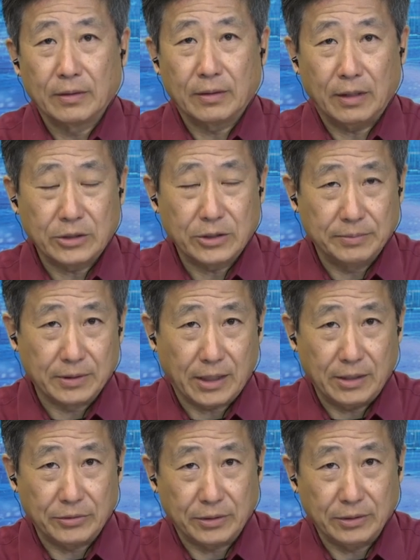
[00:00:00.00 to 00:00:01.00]
它是不是
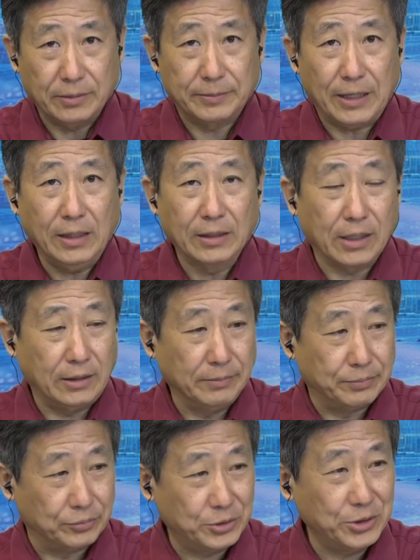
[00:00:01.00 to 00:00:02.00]
开水？那答案肯定
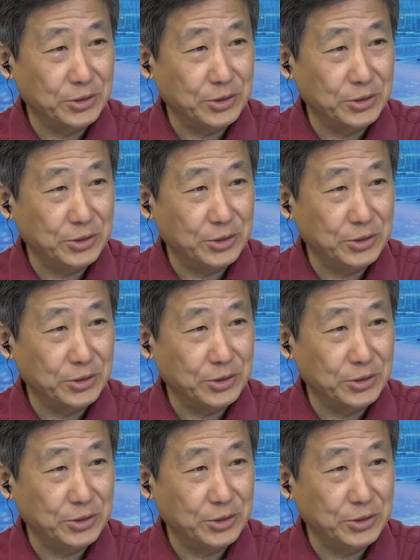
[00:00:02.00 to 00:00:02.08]
不是。